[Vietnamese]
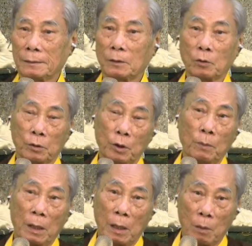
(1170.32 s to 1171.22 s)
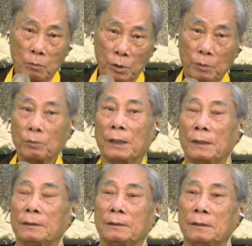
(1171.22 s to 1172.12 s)
Chứ còn nếu mà không hiểu
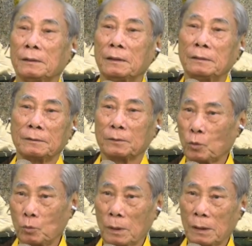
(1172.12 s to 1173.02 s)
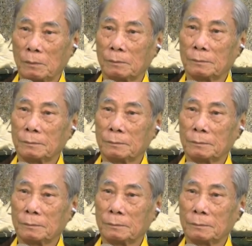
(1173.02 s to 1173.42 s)
này thì đừng có tu mất công.